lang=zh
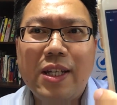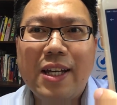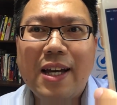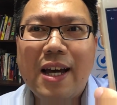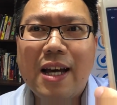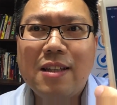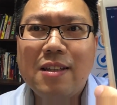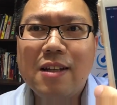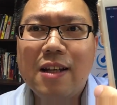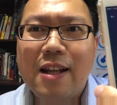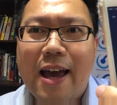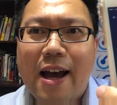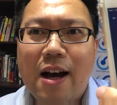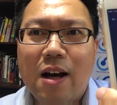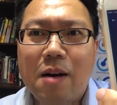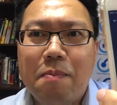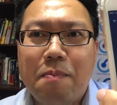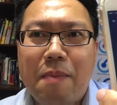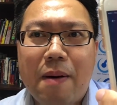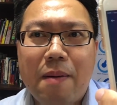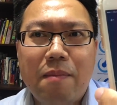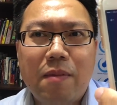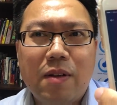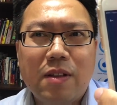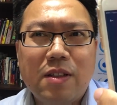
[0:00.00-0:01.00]
应该这两个
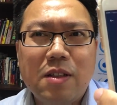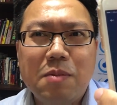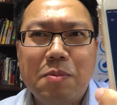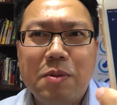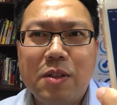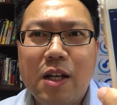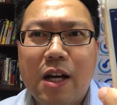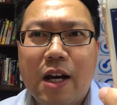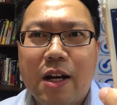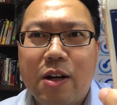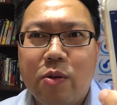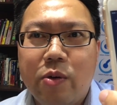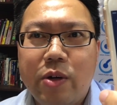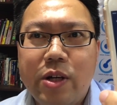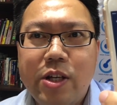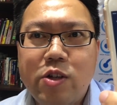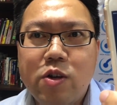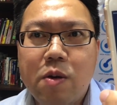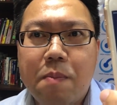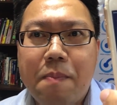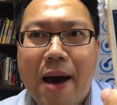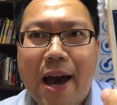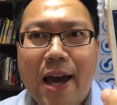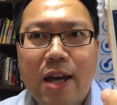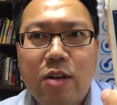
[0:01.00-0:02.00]
是不是很容易
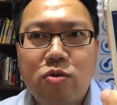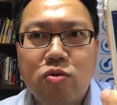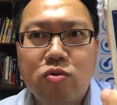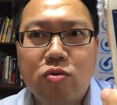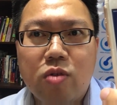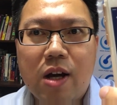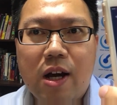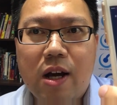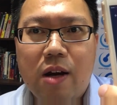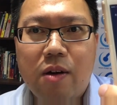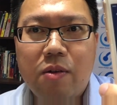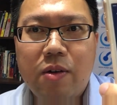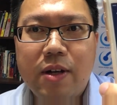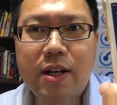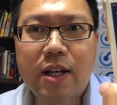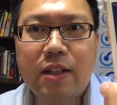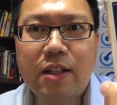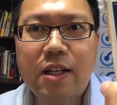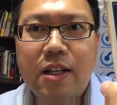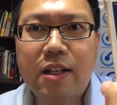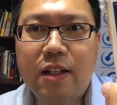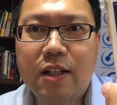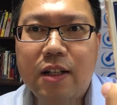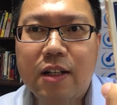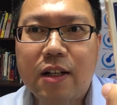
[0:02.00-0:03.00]
就排除了？我想
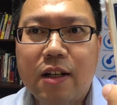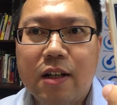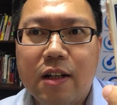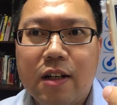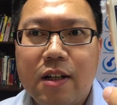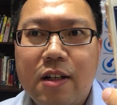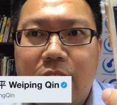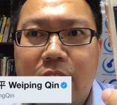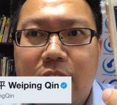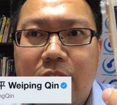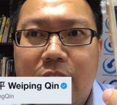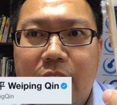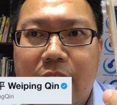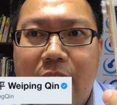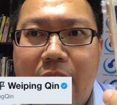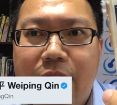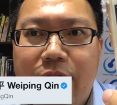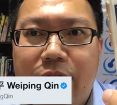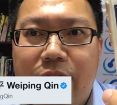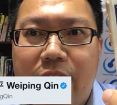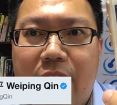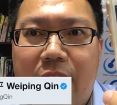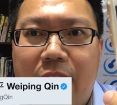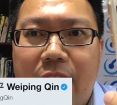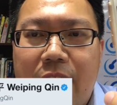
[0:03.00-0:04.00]
听你的个人的看
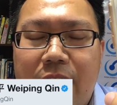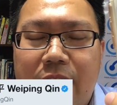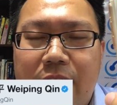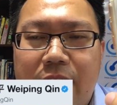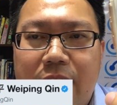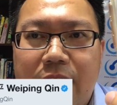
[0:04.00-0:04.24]
法。